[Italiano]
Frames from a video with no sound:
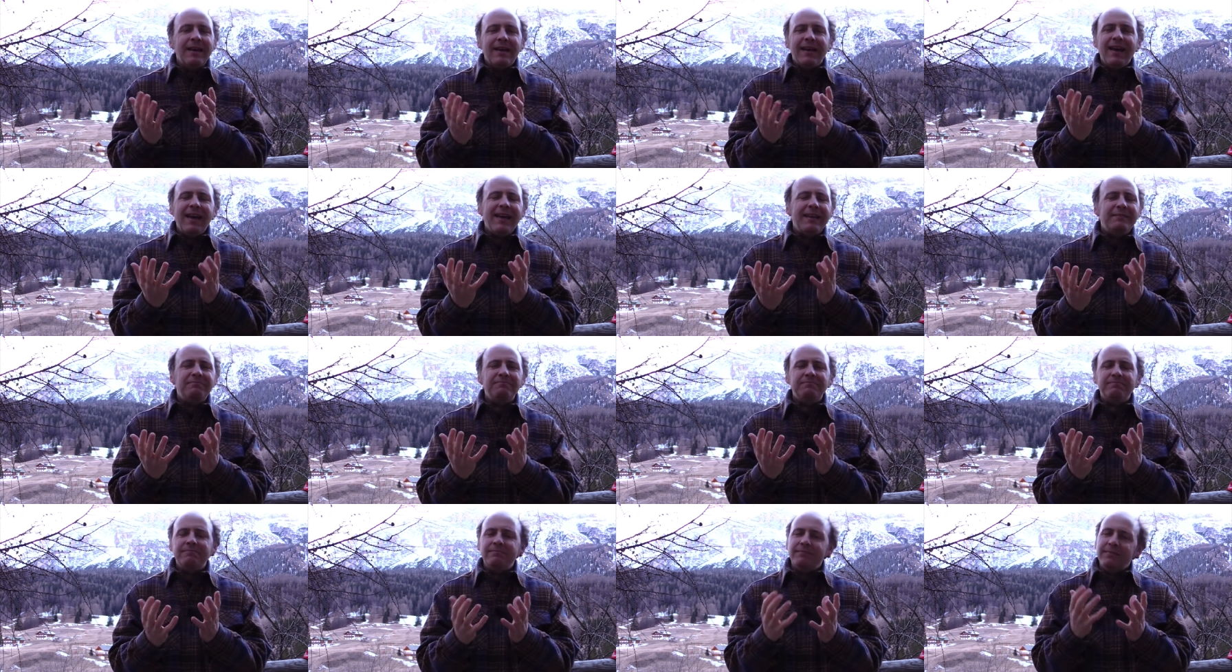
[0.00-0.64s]
eh,
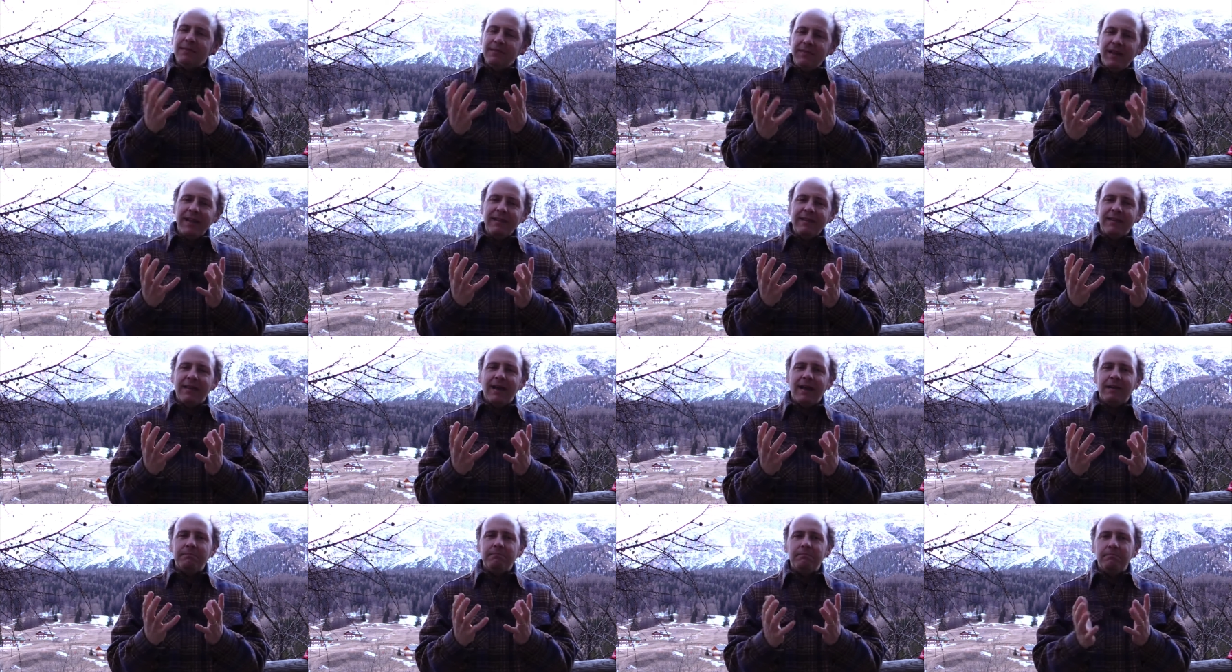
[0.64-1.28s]

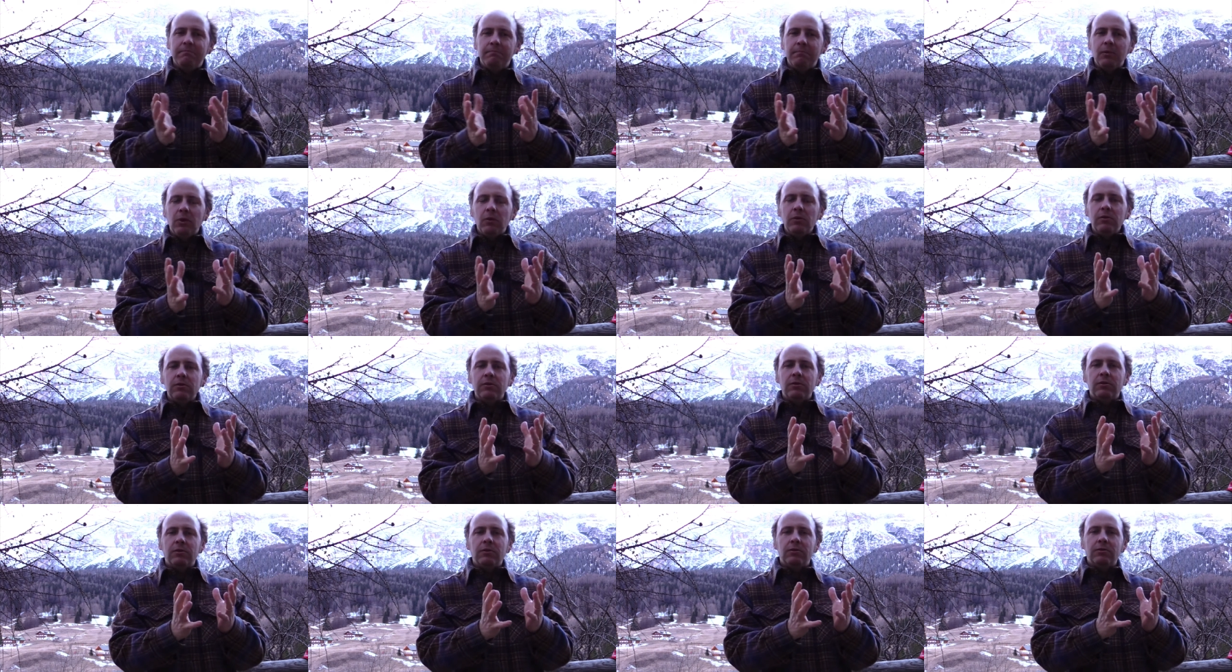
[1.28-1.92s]
diventa
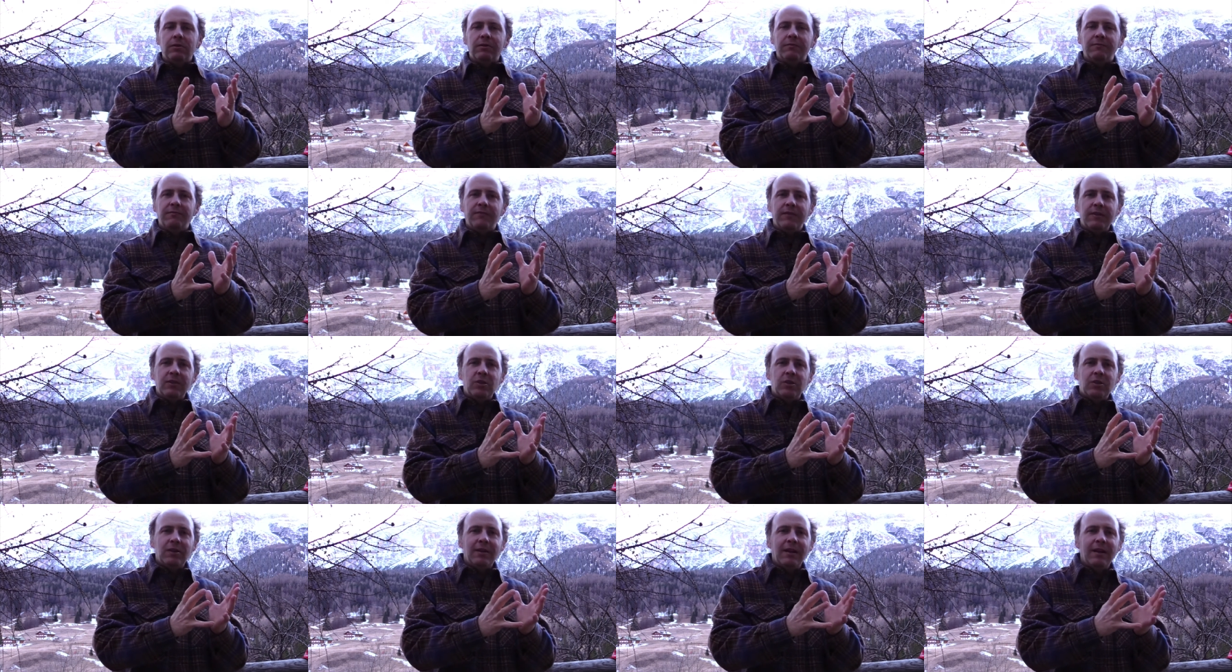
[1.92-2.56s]
molto
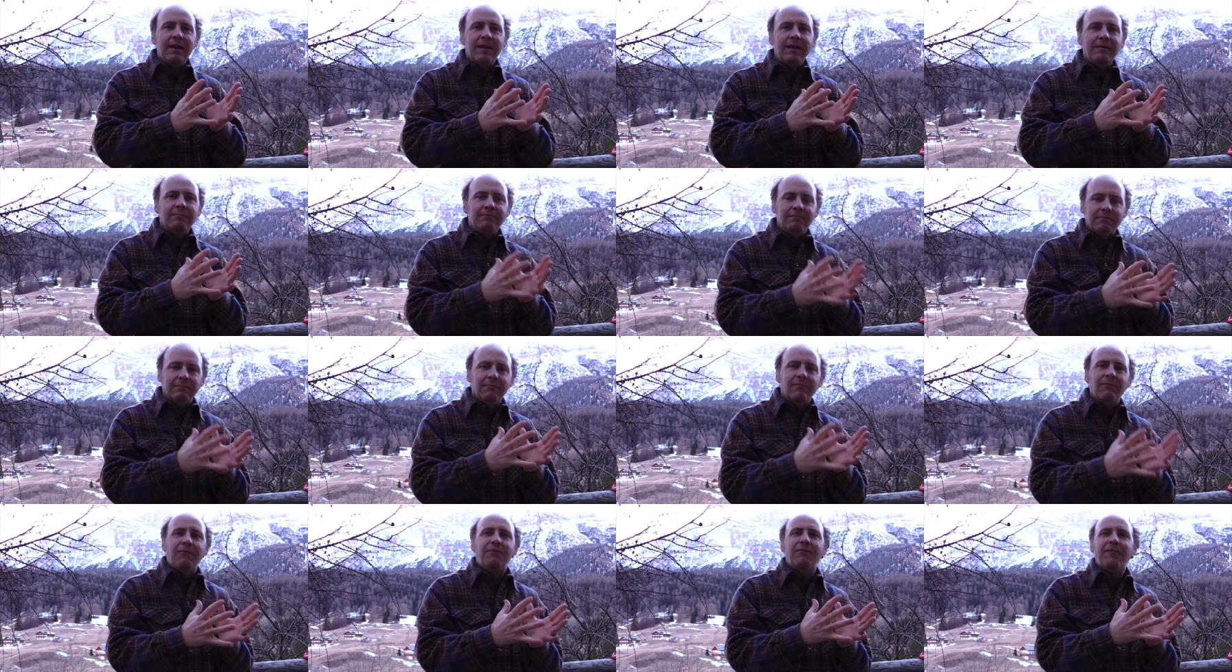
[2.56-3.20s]
difficile
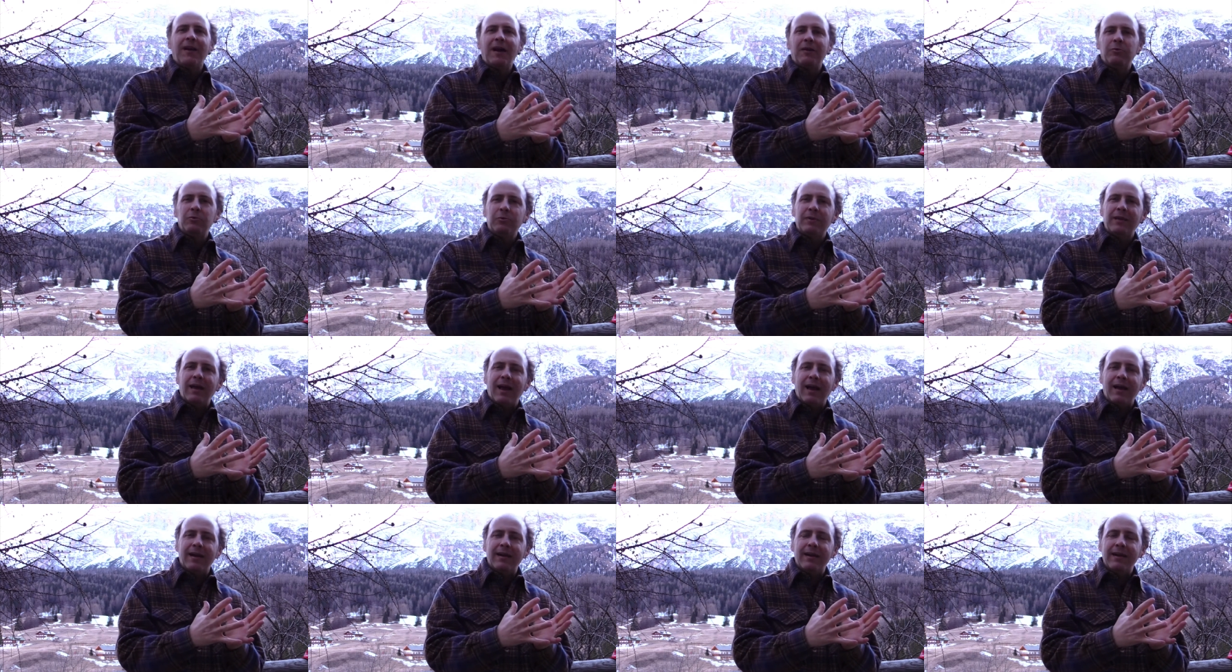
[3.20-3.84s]

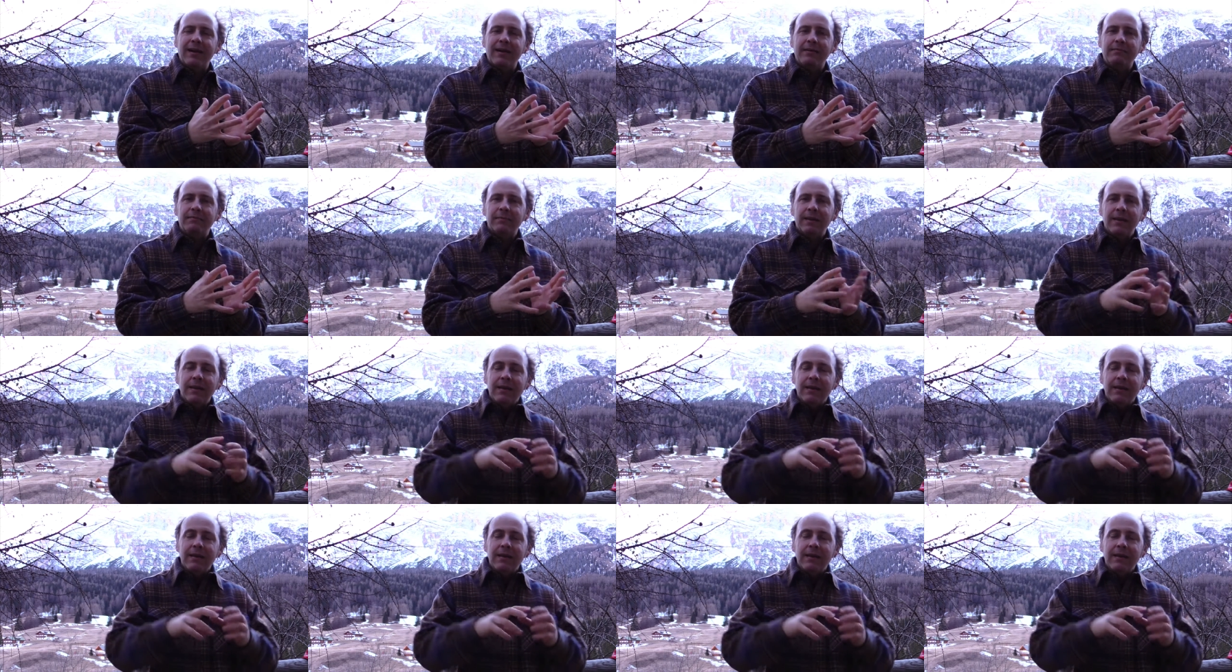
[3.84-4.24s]
valutare